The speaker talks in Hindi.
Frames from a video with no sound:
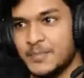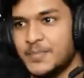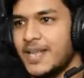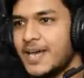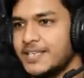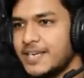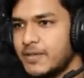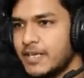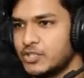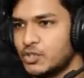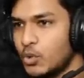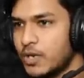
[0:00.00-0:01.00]
बना दिया हमने
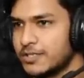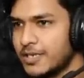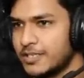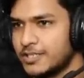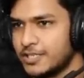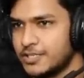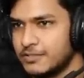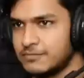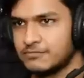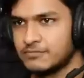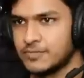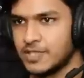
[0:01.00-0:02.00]
एक छोटा सा इंटरसेक्शन
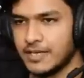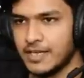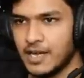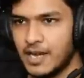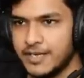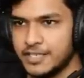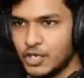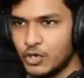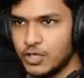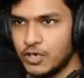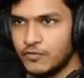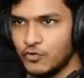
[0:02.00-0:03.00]
ताकि गाड़ियाँ
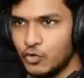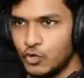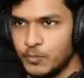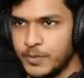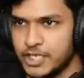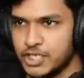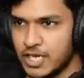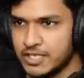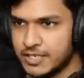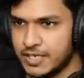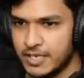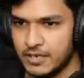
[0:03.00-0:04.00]
चारों तरफ घूम के जा
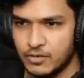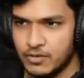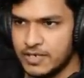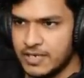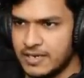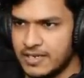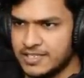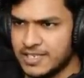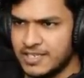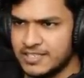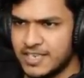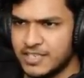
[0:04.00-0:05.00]
सके और यार ये
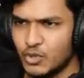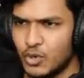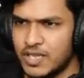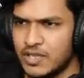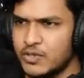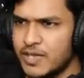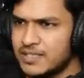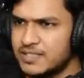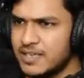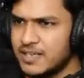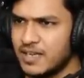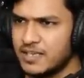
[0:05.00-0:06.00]
जल्दी सारे इसको हटा दो यहाँ
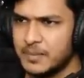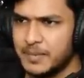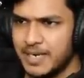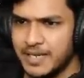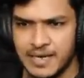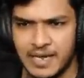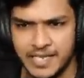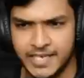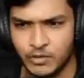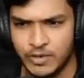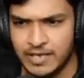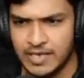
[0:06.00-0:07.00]
से ये बिल्डिंग खाली
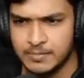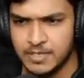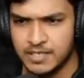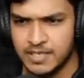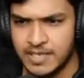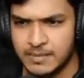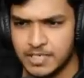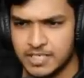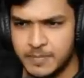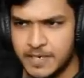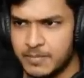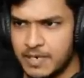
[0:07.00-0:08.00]
नहीं हो रही काम करते हैं गेम का
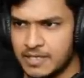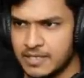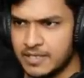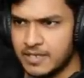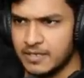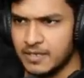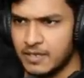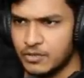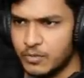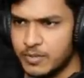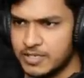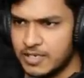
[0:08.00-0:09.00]
स्पीड बढ़ा देते हैं
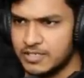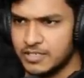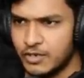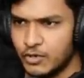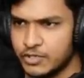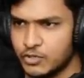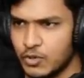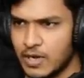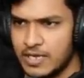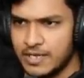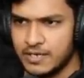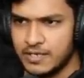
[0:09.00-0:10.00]
तो अभी जल्दी से ये लोग इसको
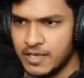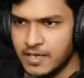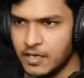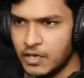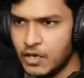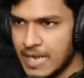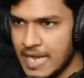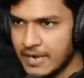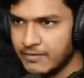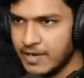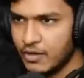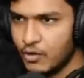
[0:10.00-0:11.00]
खाली कर देंगे
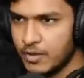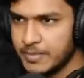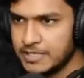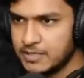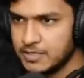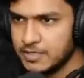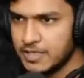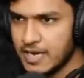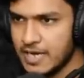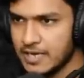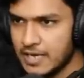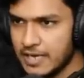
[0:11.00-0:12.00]
ब्लैक वाला रोड अभी
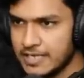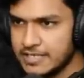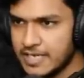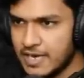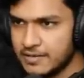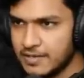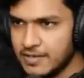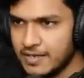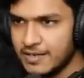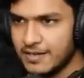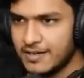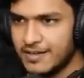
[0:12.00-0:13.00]
सीधा आएगा गाइज यहाँ तक
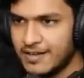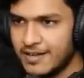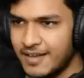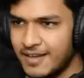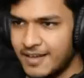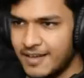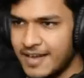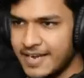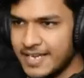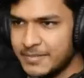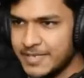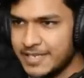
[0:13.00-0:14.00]
हाँ
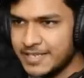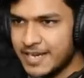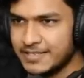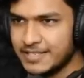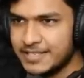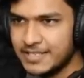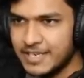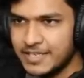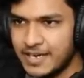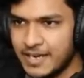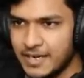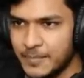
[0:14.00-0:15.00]
एंड अभी ये यहाँ से सीधा
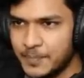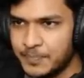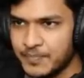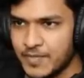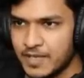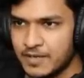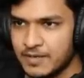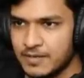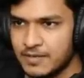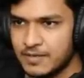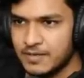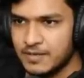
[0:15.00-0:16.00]
इधर आएगा
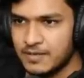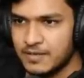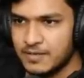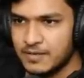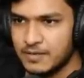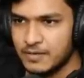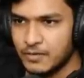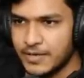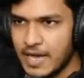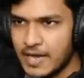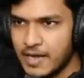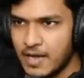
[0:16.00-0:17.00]

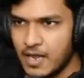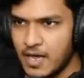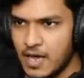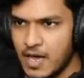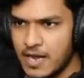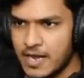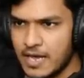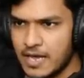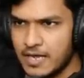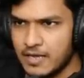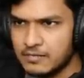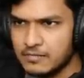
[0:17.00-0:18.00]
ओके uh, आ रहा आ रहा आ
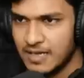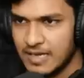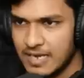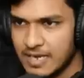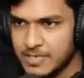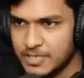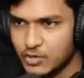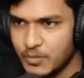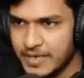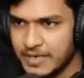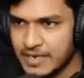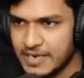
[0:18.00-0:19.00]
रहा है एंड अभी इसको
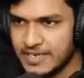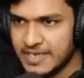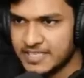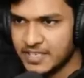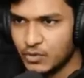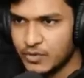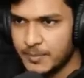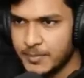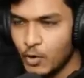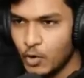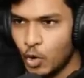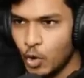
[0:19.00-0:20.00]
मैं कनेक्ट कैसे करूँ यहाँ
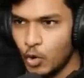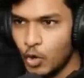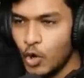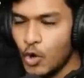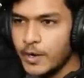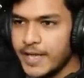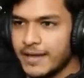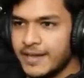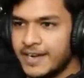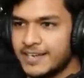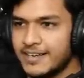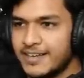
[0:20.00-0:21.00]
पे ओ हो ओ हो गया
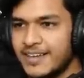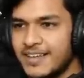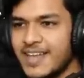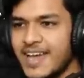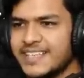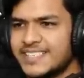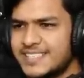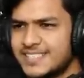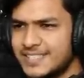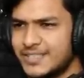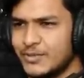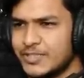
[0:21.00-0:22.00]
कनेक्ट नाइस
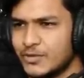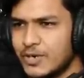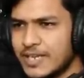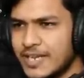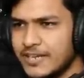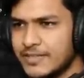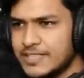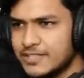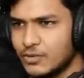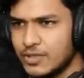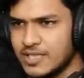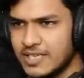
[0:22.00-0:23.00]
तो इसको हटाने की वैसे
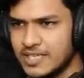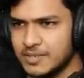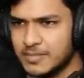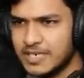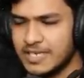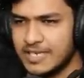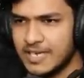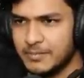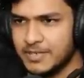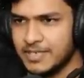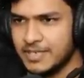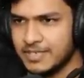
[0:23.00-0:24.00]
ज़रूरत नहीं थी बट ठीक है
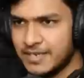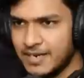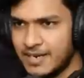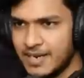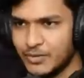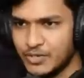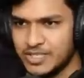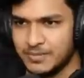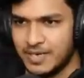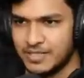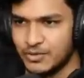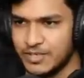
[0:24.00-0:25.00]
अभी ये हट रहा है तो अच्छी
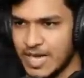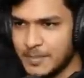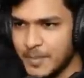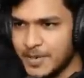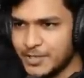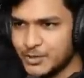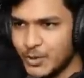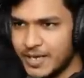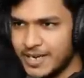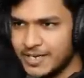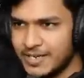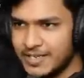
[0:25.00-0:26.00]
बात है तो यहाँ पे मैंने इसको
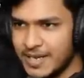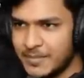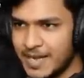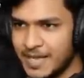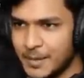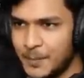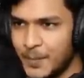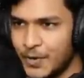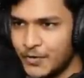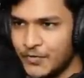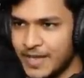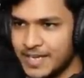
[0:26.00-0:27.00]
कनेक्ट कर दिया हमारा एक
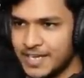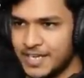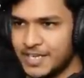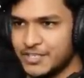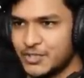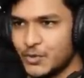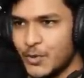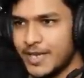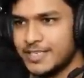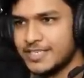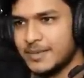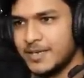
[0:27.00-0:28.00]
परफेक्ट
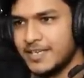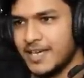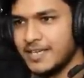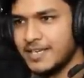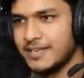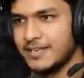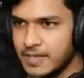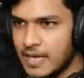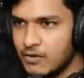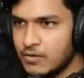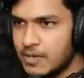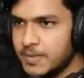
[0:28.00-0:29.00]
स्क्वायर जैसा बन गया ये
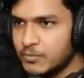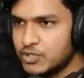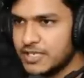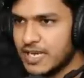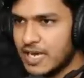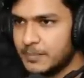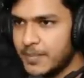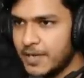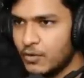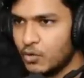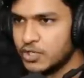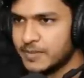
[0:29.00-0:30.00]
ना अभी मुझे यहाँ
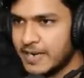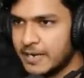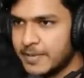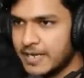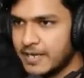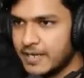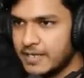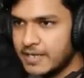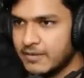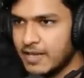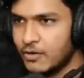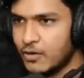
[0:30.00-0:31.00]
पे रोड्स बनाने पड़ेंगे
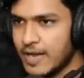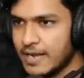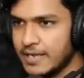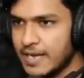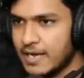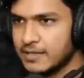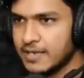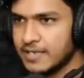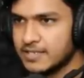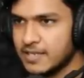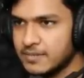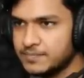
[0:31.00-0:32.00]
ये वाला रोड आएगा यहाँ तक
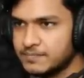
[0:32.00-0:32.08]
ऐसा